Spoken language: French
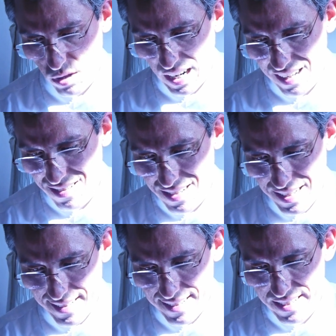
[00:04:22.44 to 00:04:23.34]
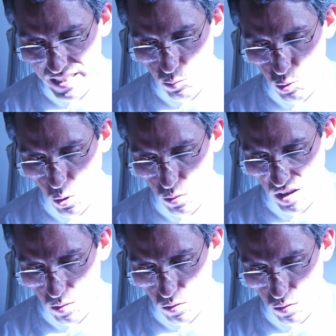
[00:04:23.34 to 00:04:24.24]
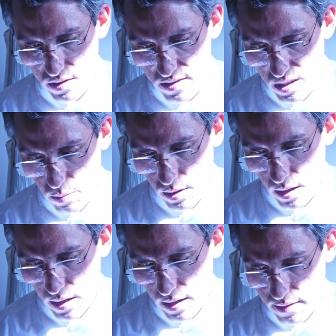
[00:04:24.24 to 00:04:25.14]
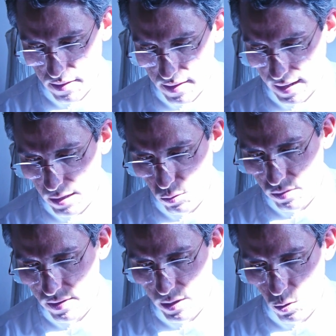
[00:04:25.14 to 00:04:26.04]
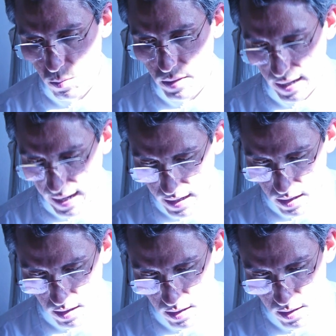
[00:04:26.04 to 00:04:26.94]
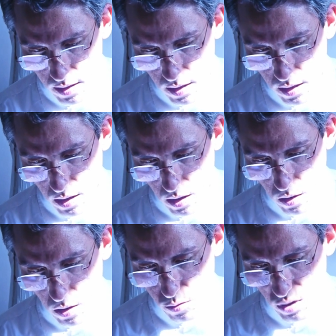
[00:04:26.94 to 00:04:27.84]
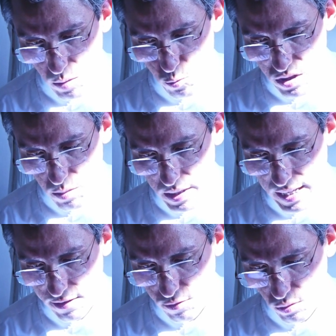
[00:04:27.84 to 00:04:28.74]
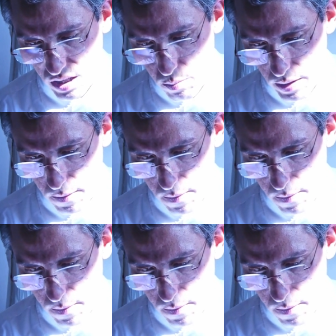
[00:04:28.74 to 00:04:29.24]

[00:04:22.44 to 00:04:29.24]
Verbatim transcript: grâce, il les distribua aux, disciples, etc. Donc c'était le miracle euh, de la multiplication des pains.